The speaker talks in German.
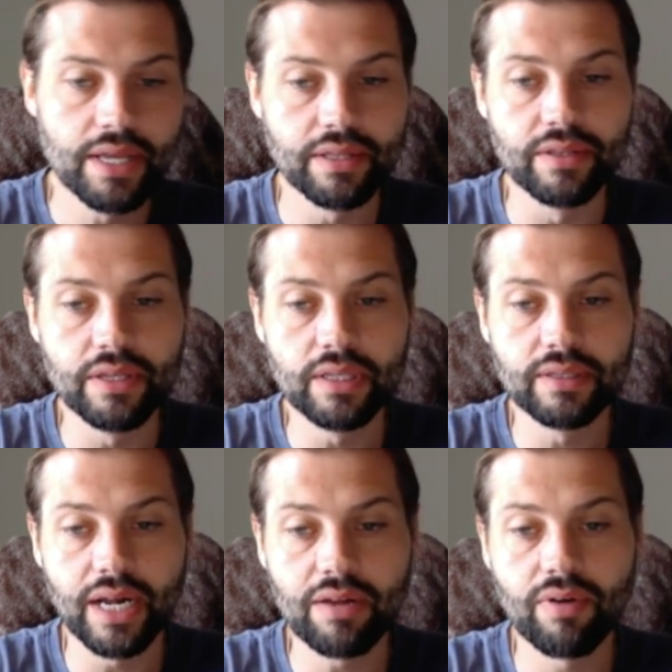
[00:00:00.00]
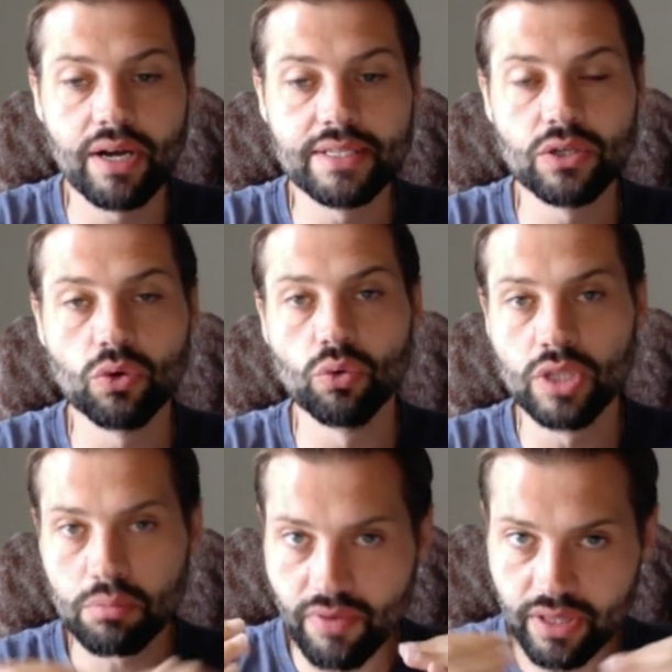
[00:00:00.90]
die teilweise
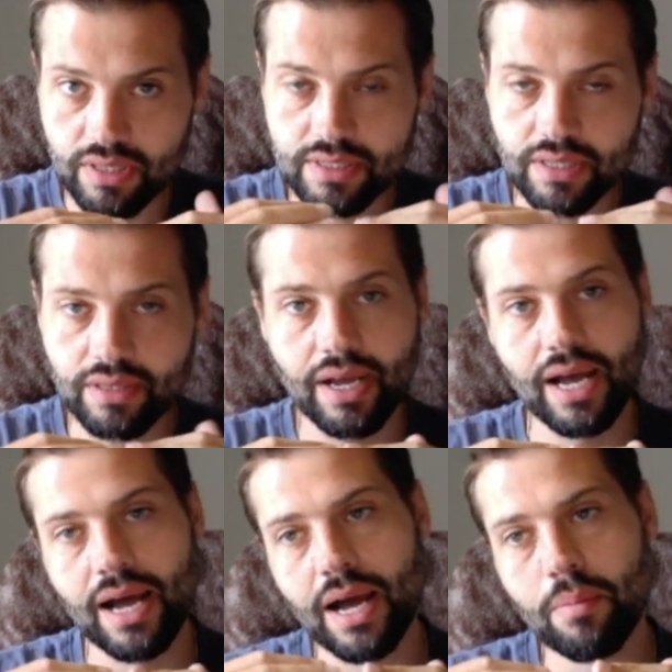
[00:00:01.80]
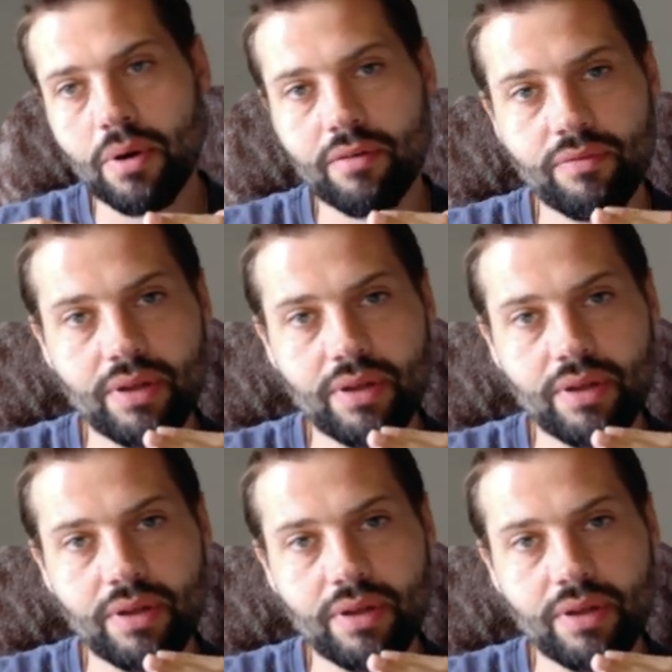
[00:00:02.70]
unterbewertet sind, aber